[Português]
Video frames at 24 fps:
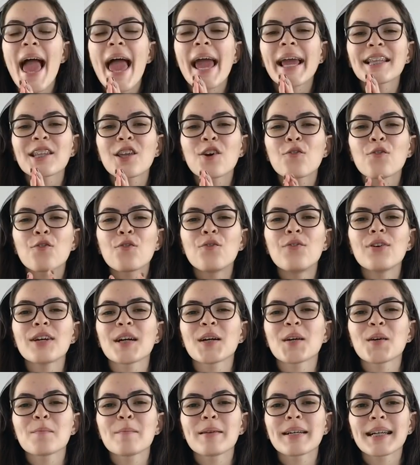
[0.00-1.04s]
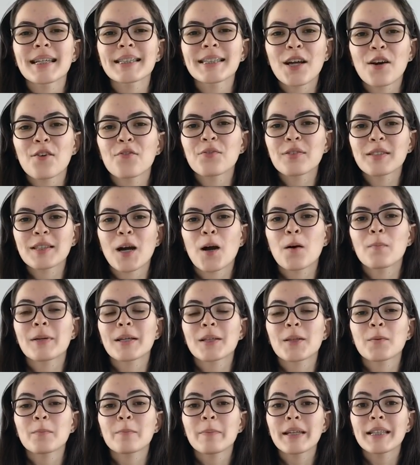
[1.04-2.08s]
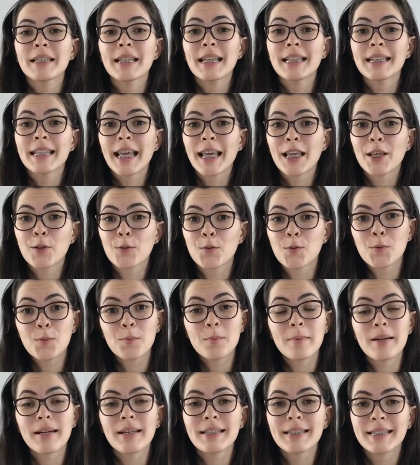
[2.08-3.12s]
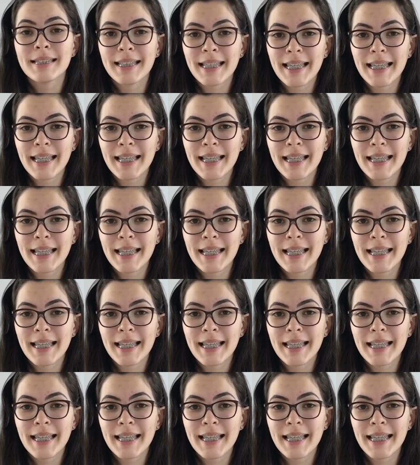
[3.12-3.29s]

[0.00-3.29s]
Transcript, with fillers: Então fica comigo até o final para não perder nenhuma